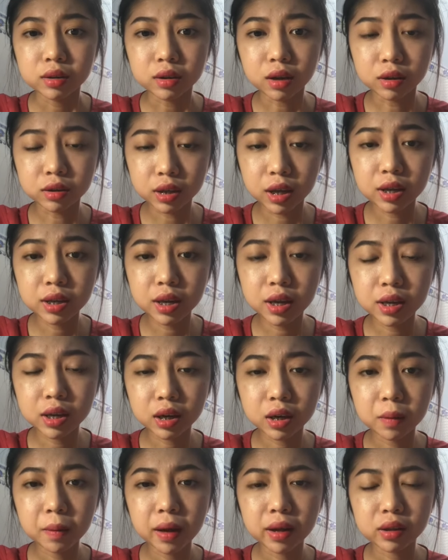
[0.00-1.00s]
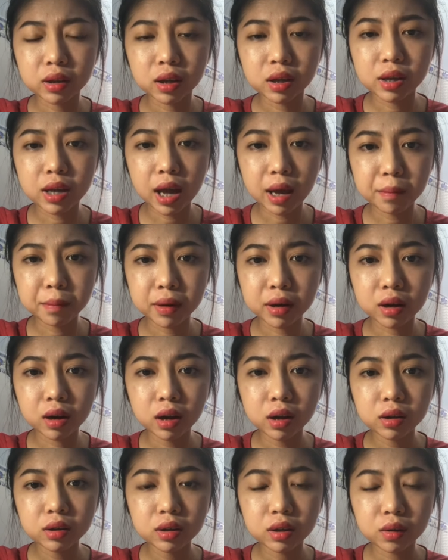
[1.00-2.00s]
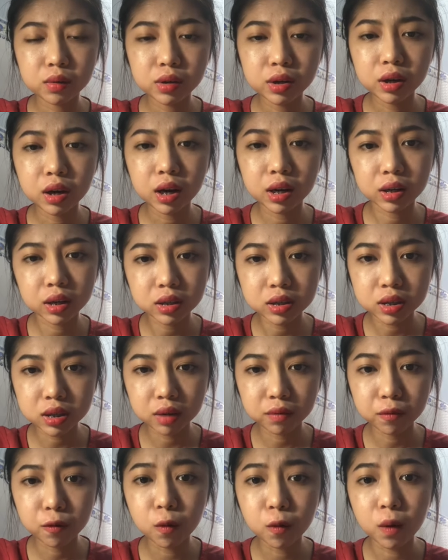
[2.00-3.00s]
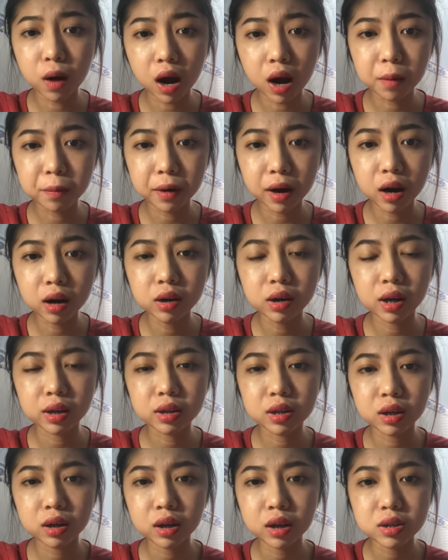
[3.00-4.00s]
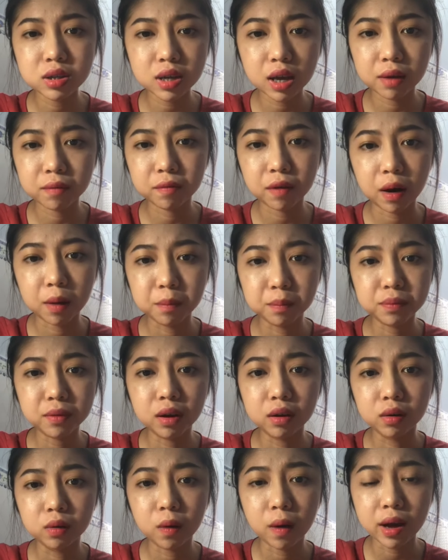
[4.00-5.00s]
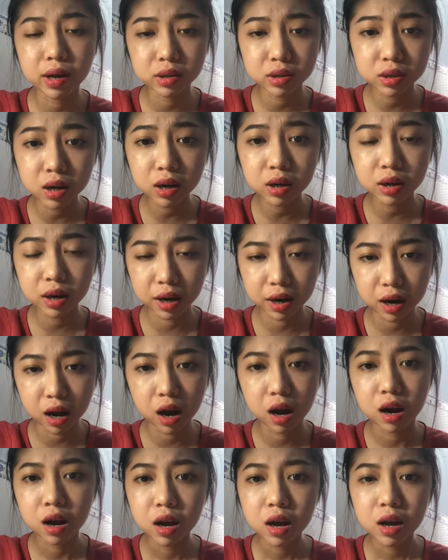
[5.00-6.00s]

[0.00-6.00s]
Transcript: từ thiên nhiên nha các bạn thì da mình nó kiểu như là nó sẽ phù hợp hơn là những cái sản phẩm từ hóa chất này nọ